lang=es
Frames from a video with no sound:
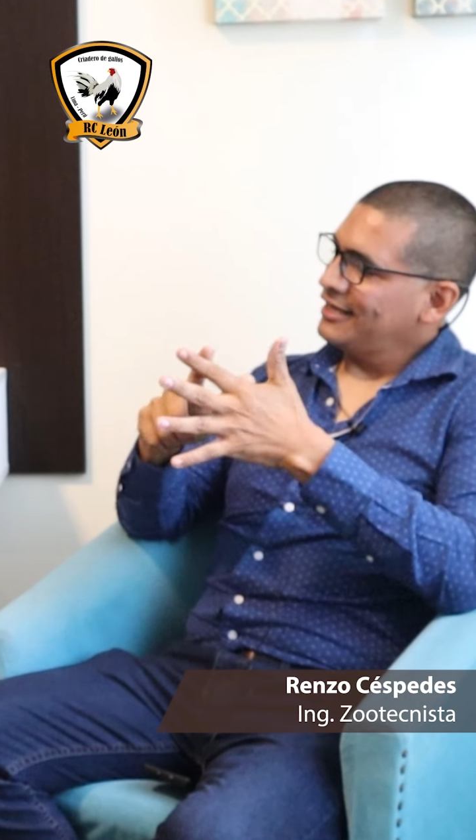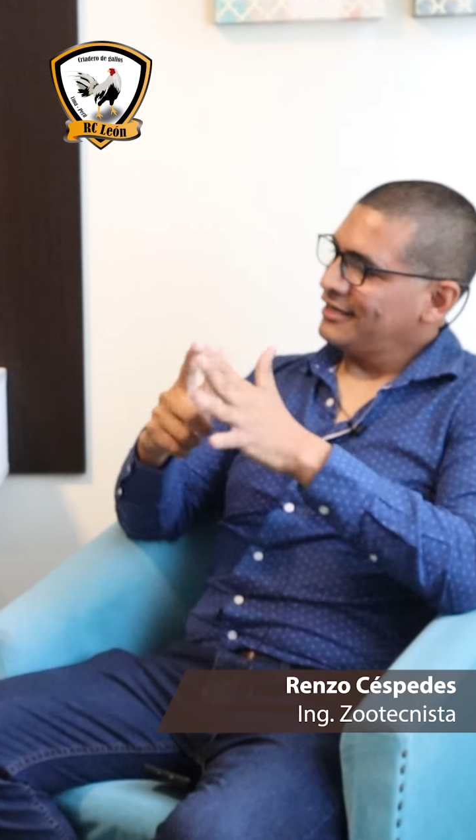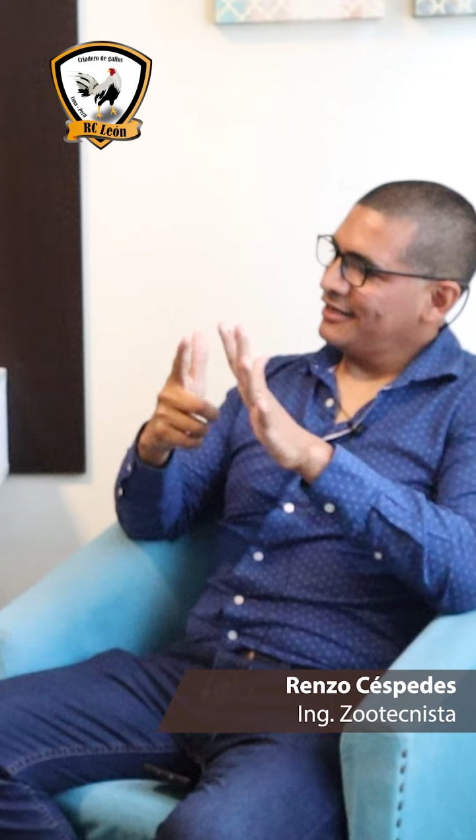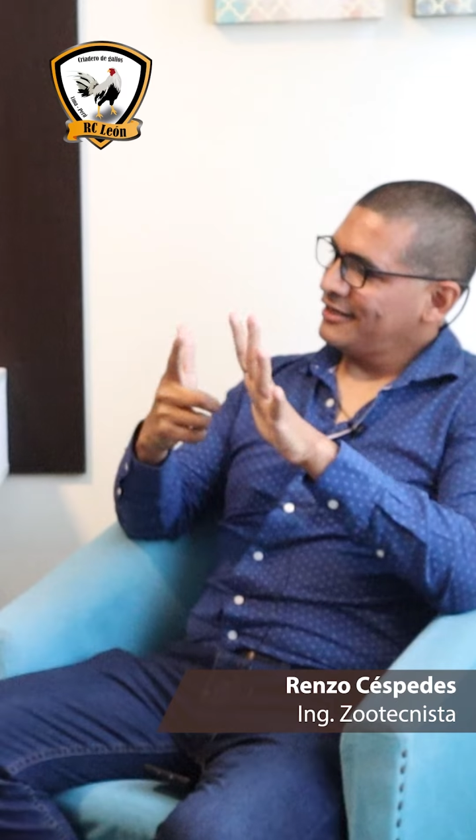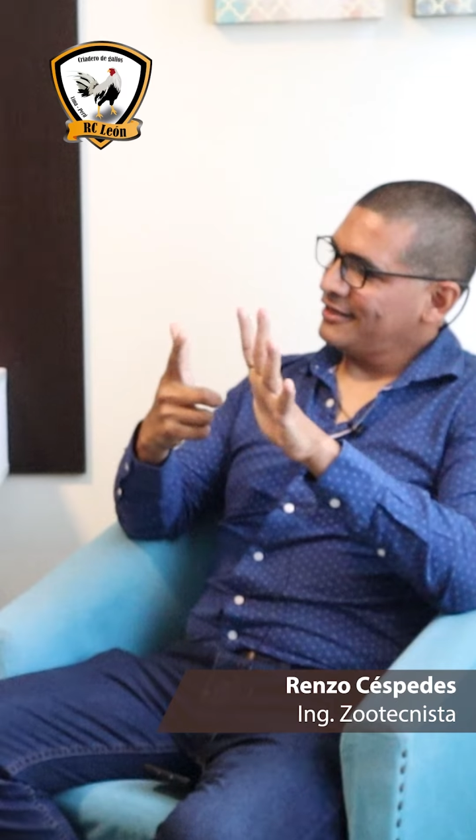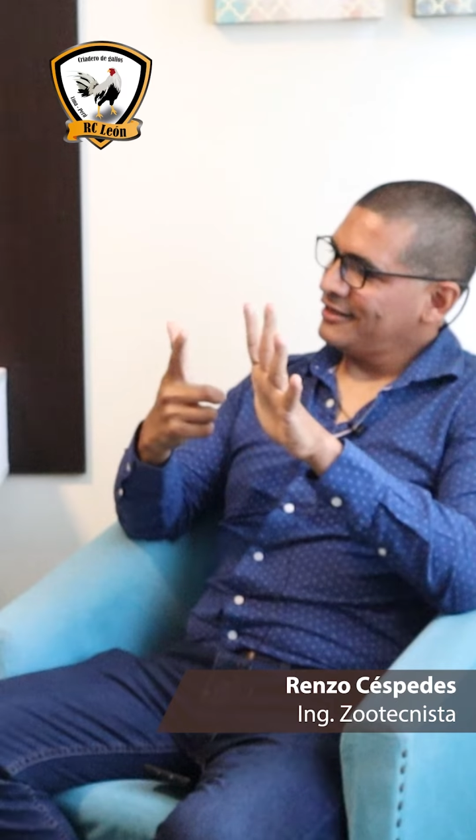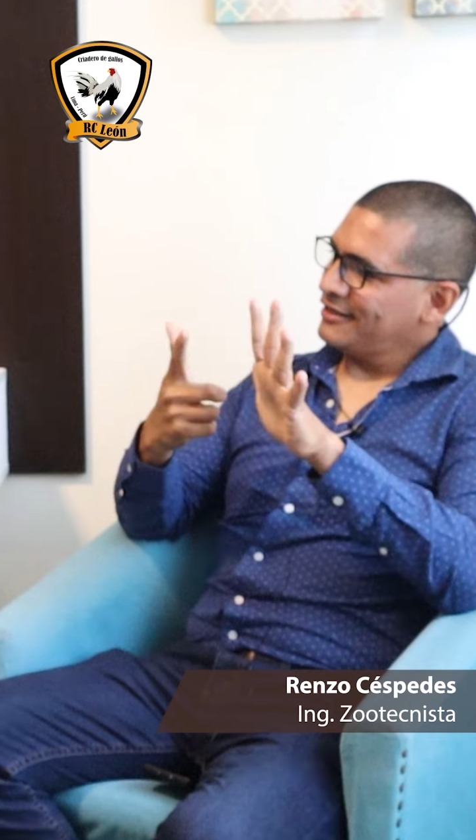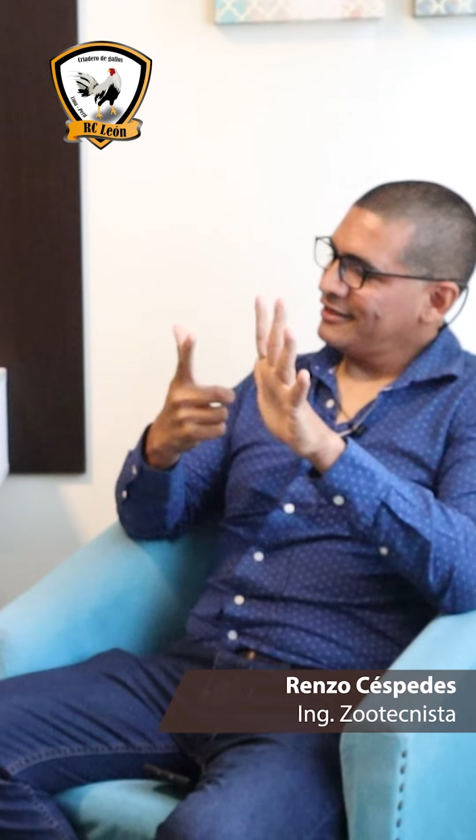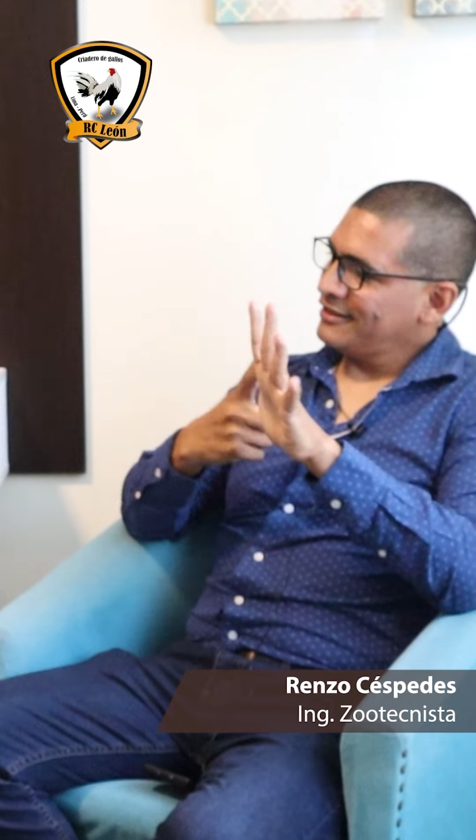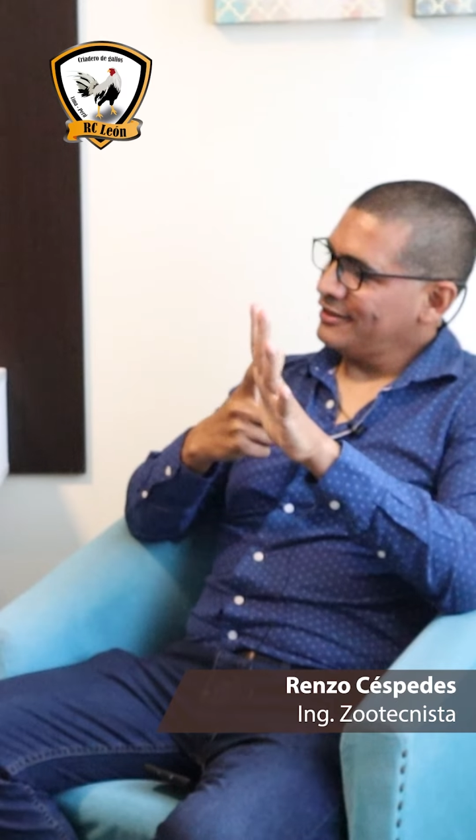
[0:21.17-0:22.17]

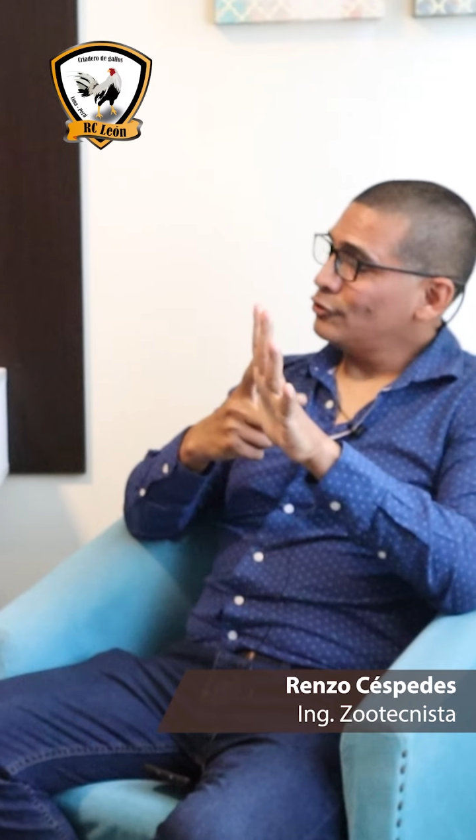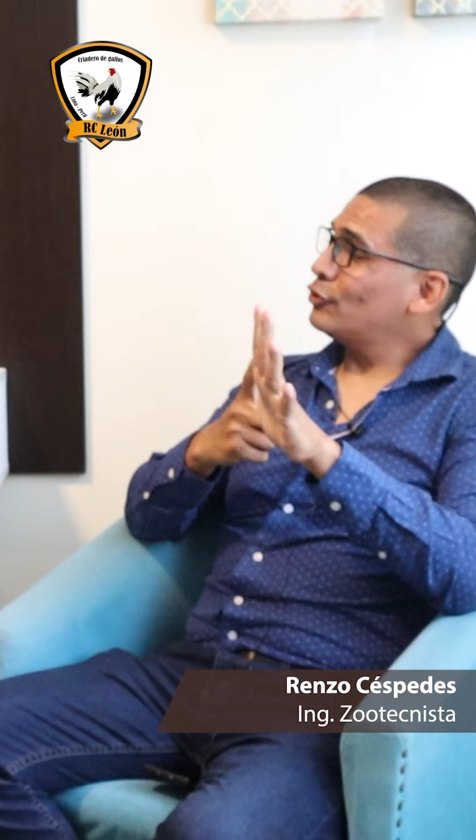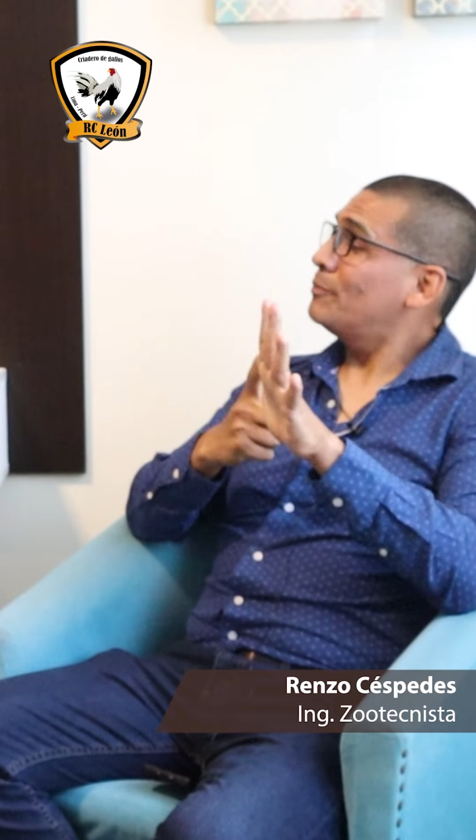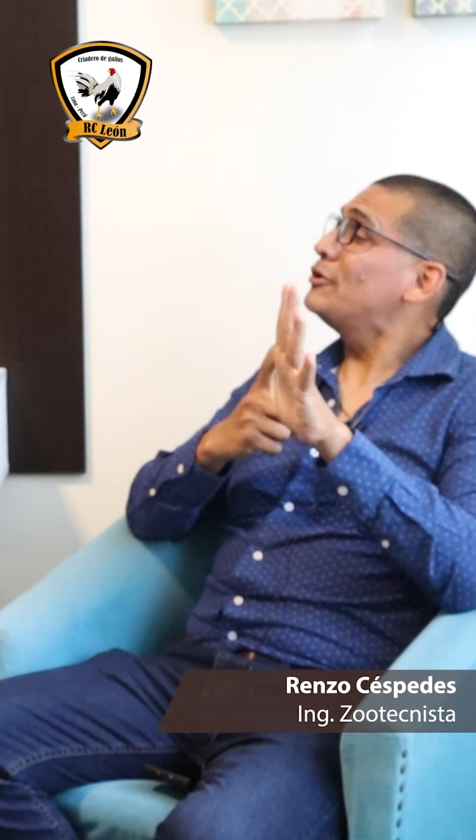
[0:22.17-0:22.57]
eh, y el otro es